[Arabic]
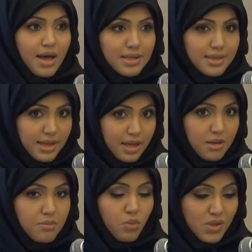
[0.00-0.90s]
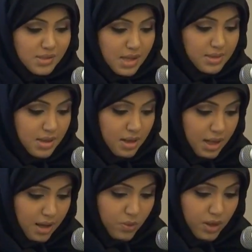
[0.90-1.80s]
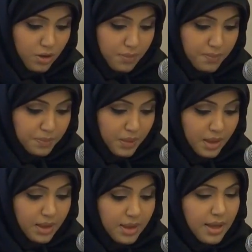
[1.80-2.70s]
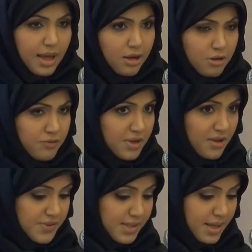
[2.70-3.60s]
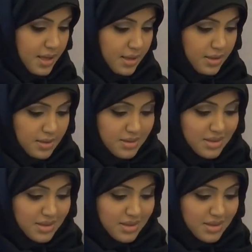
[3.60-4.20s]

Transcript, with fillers: الدائم والسيطرة حولهم. العنف النفسي